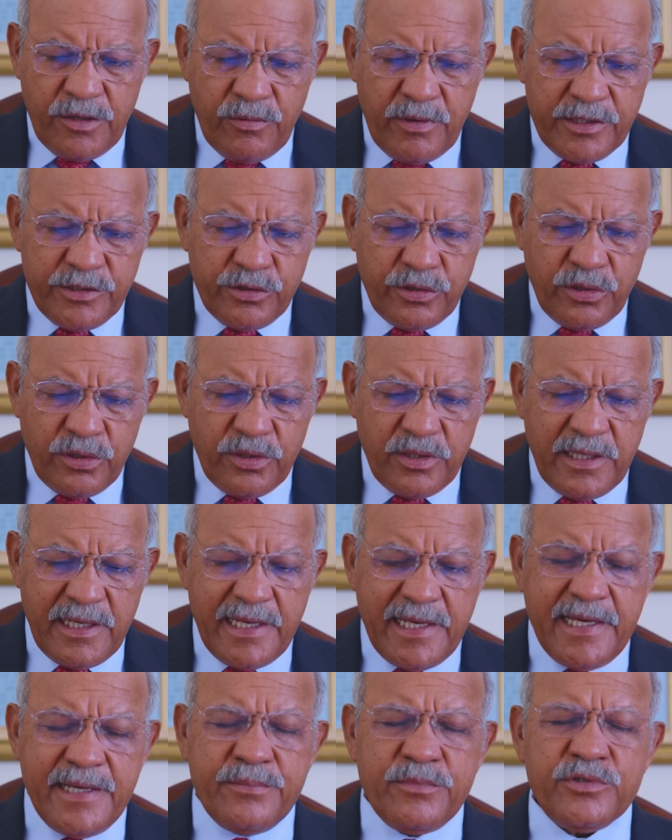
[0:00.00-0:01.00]
Cuando
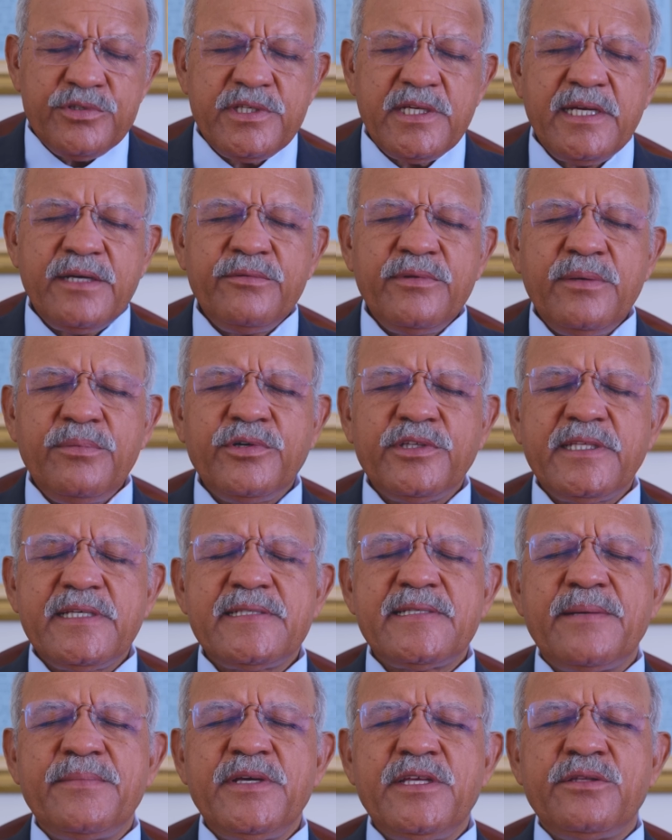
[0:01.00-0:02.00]
leemos en el Nuevo
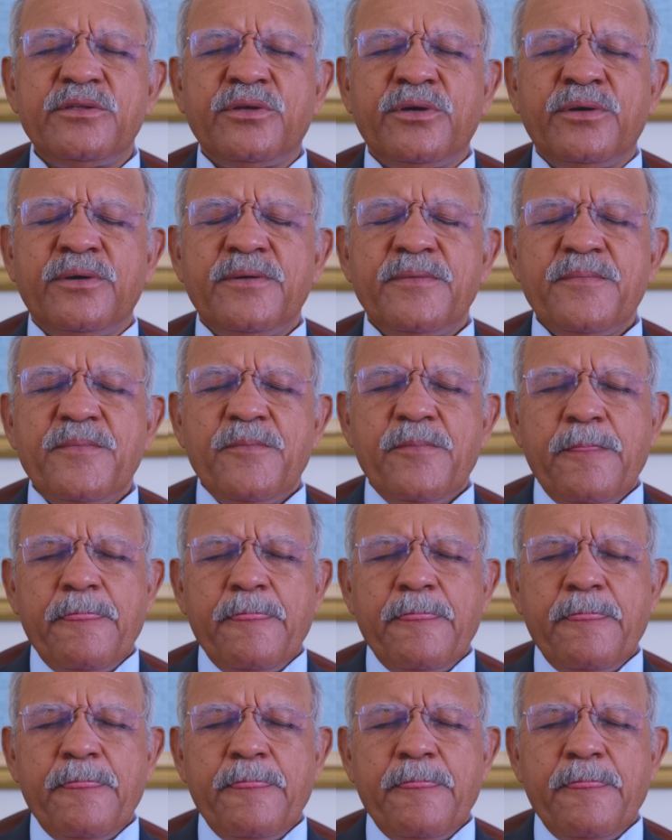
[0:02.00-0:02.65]
Testamento,